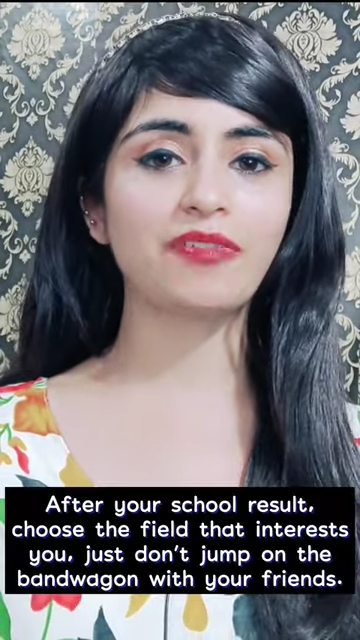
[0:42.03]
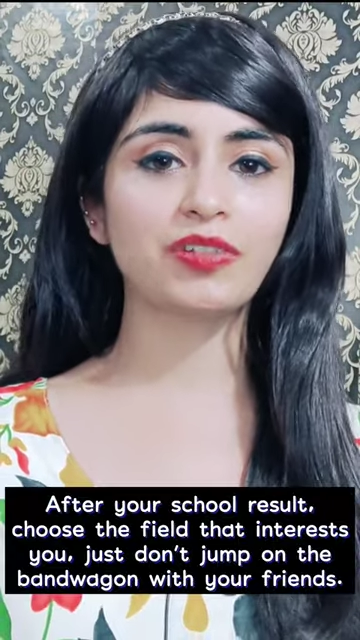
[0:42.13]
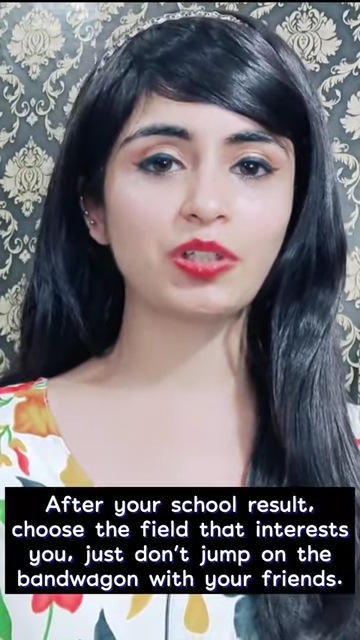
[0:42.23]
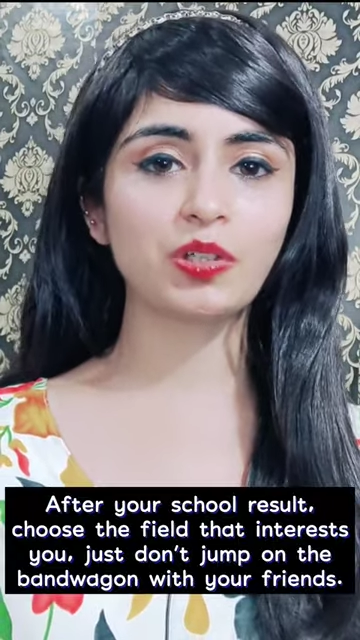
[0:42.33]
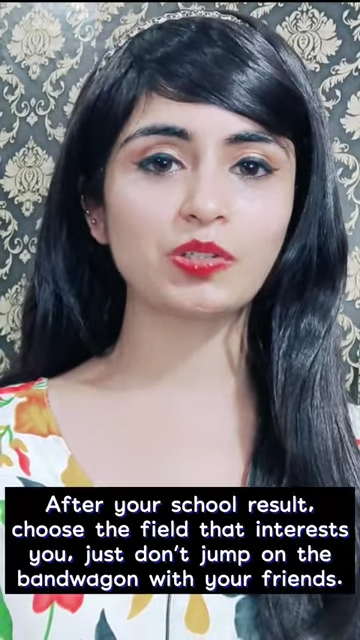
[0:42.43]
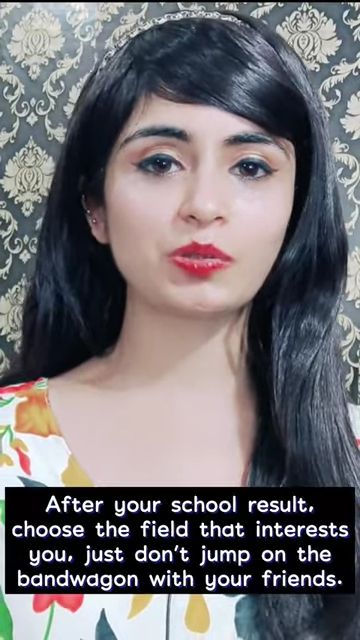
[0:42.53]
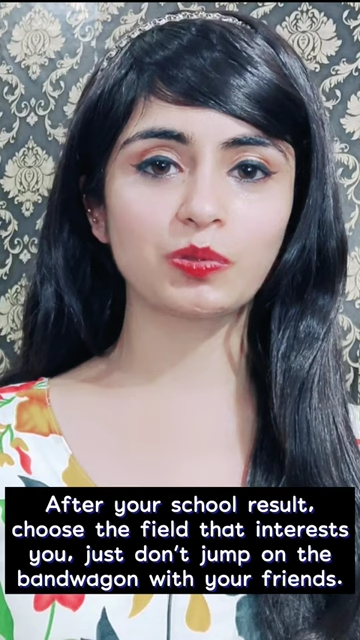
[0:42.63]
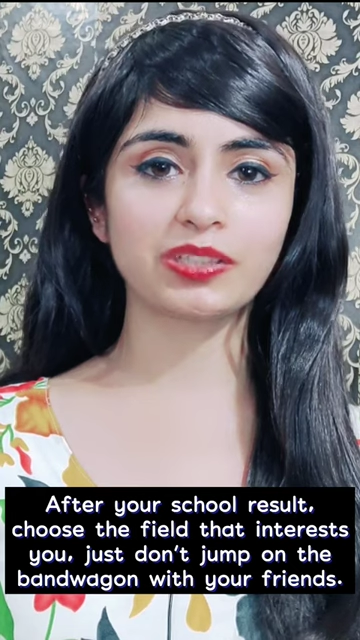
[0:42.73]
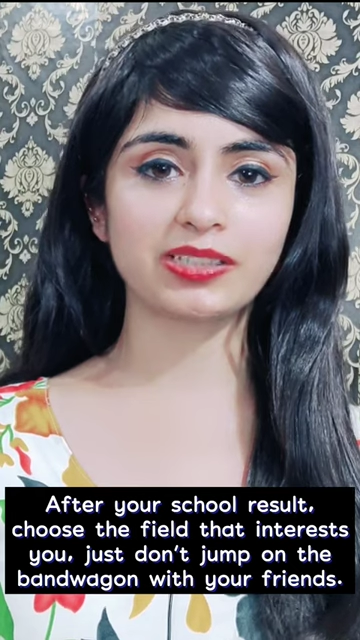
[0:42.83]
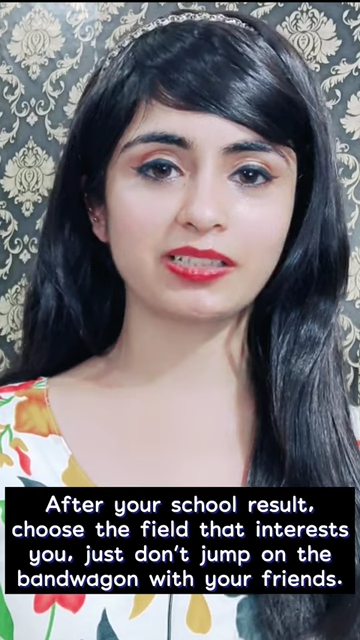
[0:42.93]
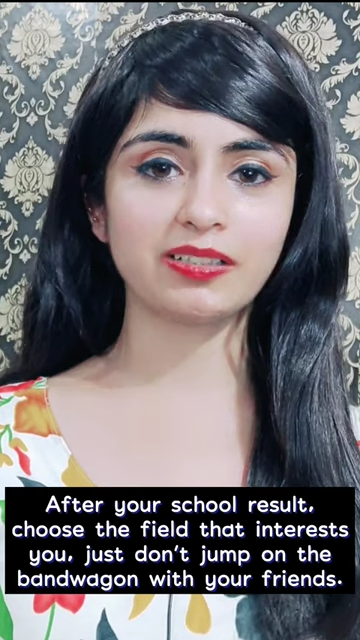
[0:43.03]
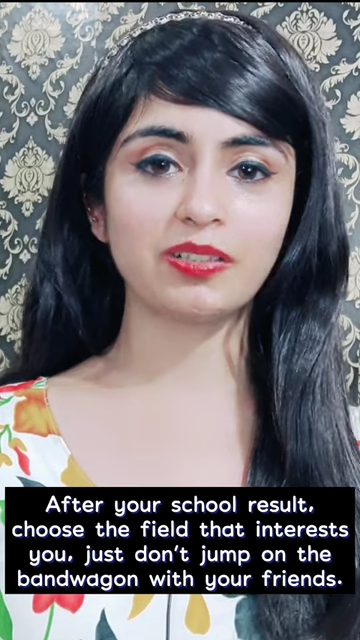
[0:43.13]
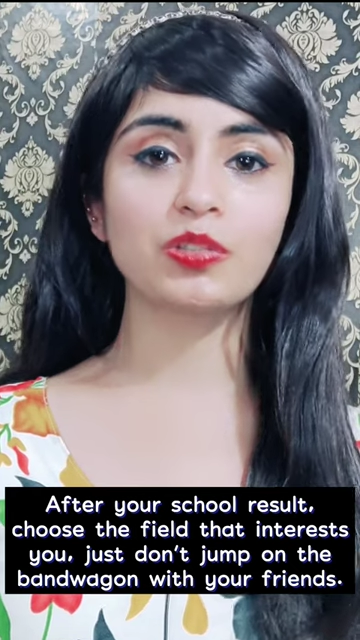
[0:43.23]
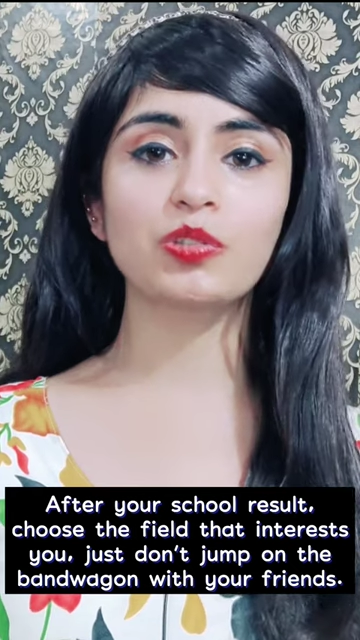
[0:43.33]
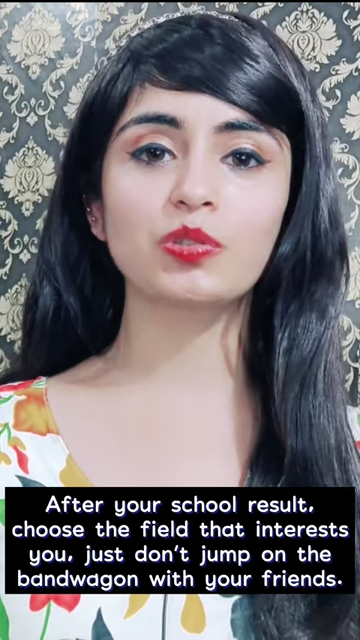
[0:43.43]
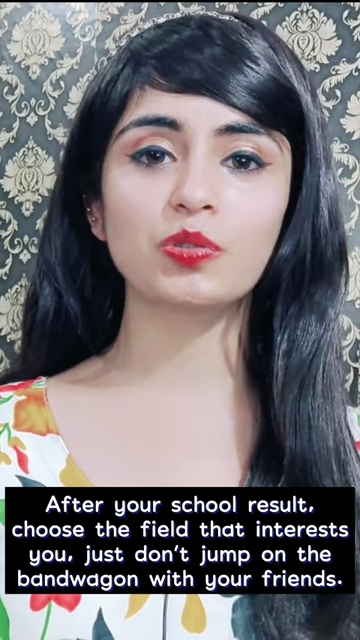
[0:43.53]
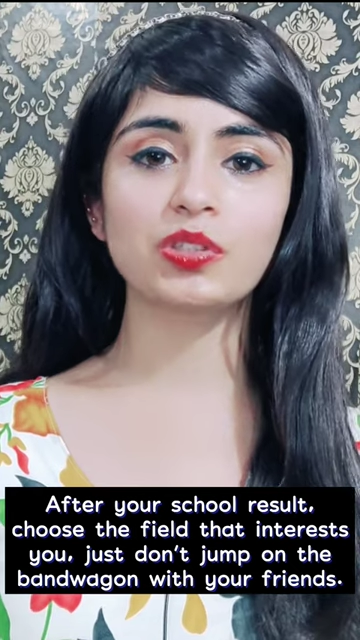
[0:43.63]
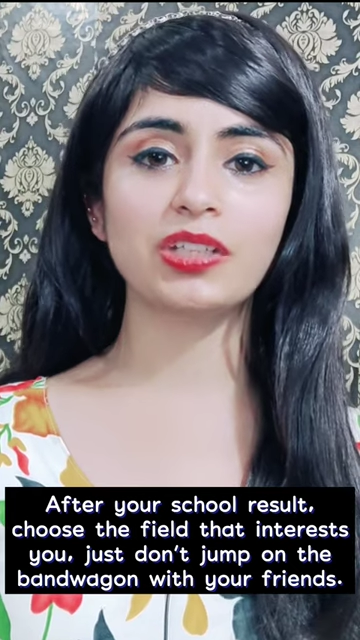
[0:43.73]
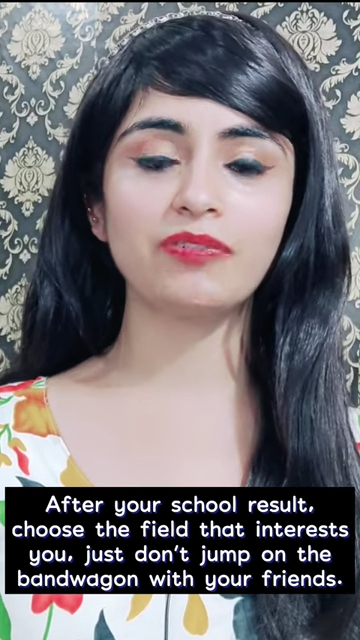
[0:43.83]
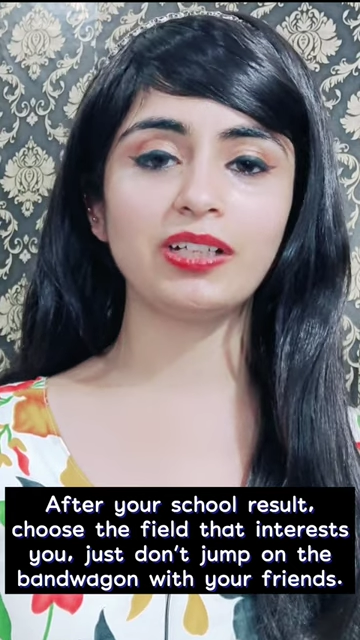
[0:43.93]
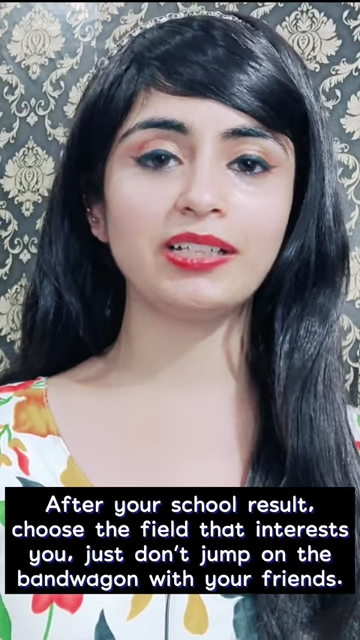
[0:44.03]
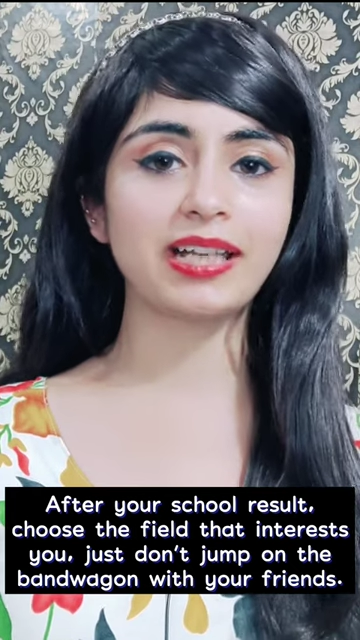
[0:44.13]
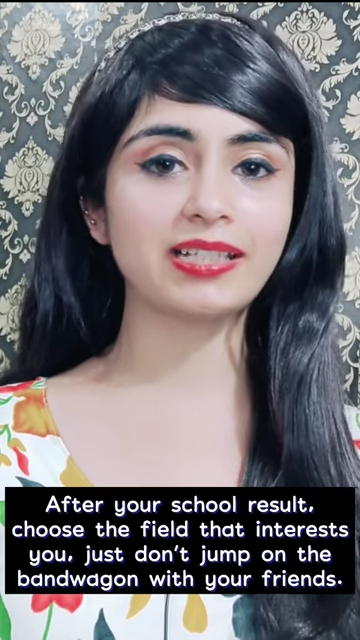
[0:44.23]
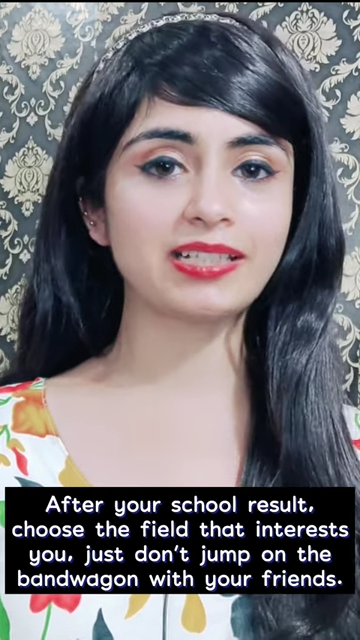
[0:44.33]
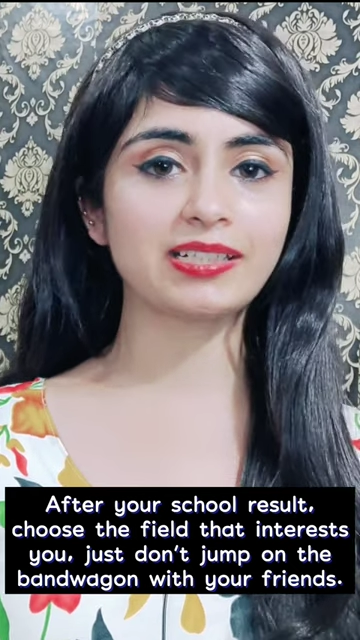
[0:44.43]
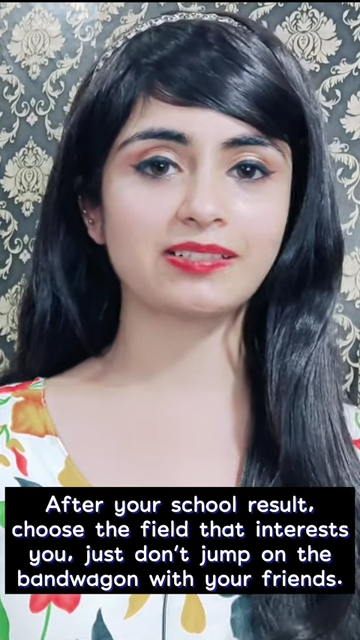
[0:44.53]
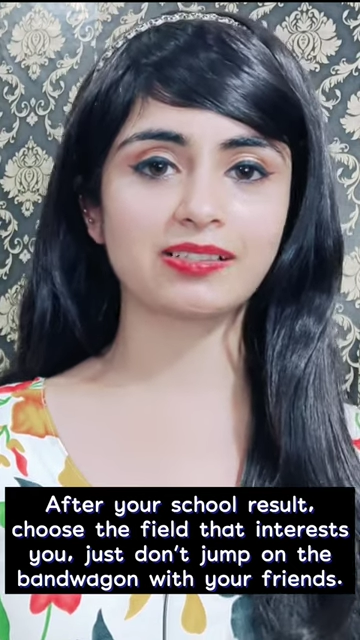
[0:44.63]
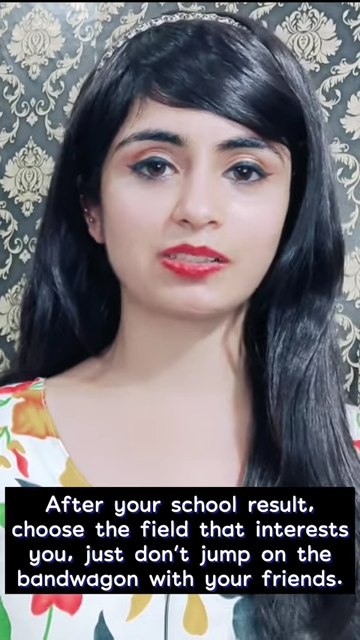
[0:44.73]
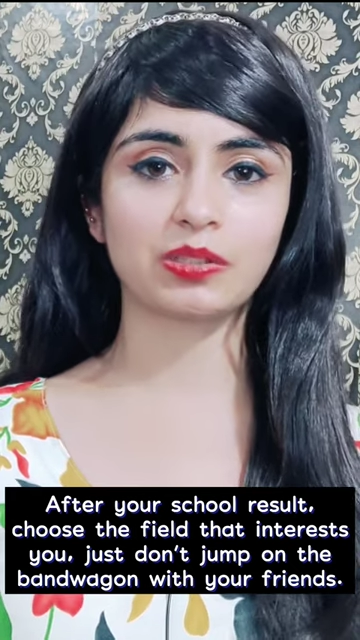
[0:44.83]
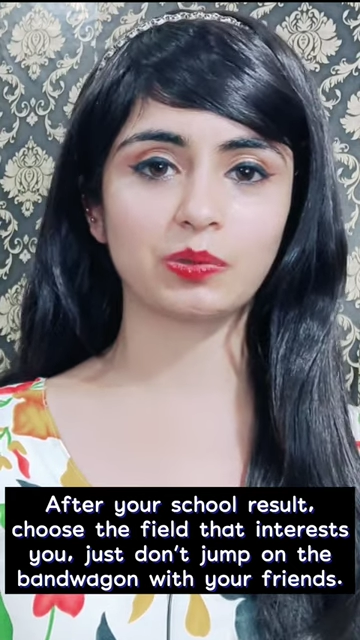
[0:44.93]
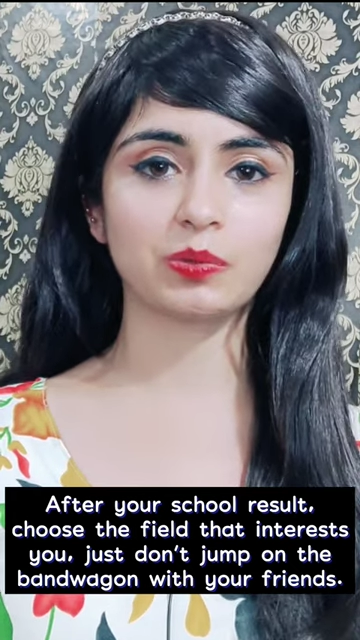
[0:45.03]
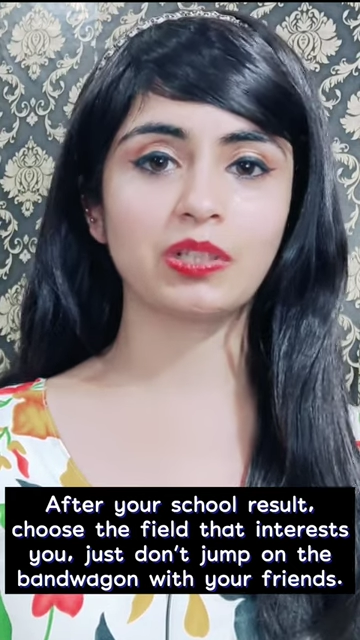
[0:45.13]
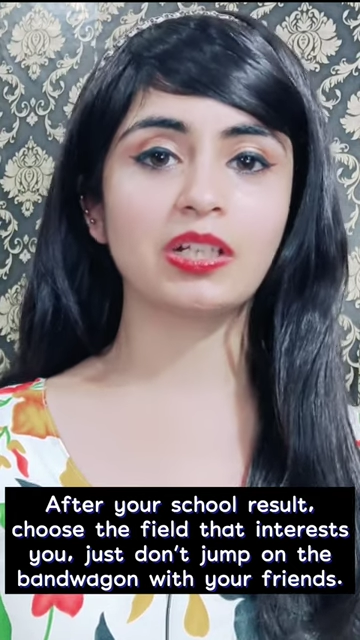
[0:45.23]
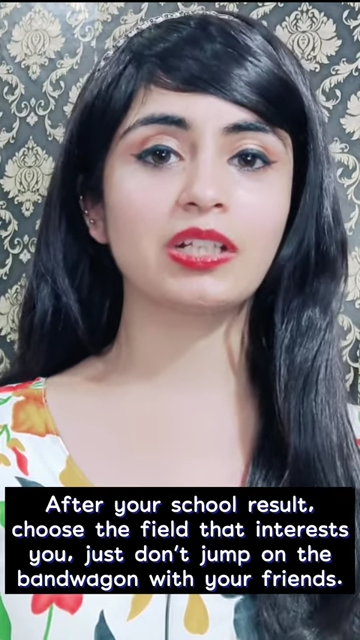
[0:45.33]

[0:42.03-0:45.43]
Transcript: आफ्टर योर स्कूल रिजल्ट चूज़ द फील्ड डेट इंटरेस्ट यू